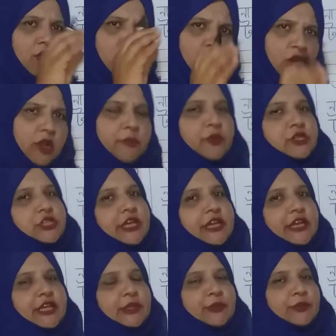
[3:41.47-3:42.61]
অল্প
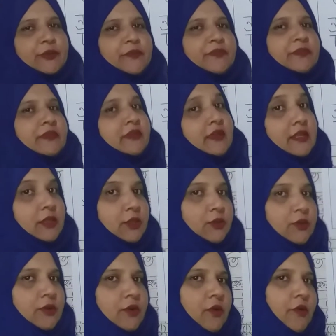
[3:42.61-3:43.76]
শিক্ষিত কিন্তু
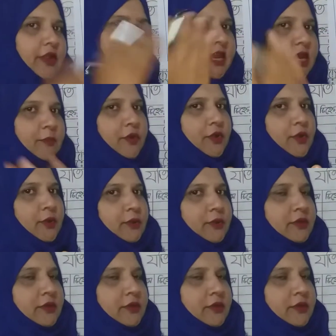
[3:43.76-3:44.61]
অনেক বড় লোক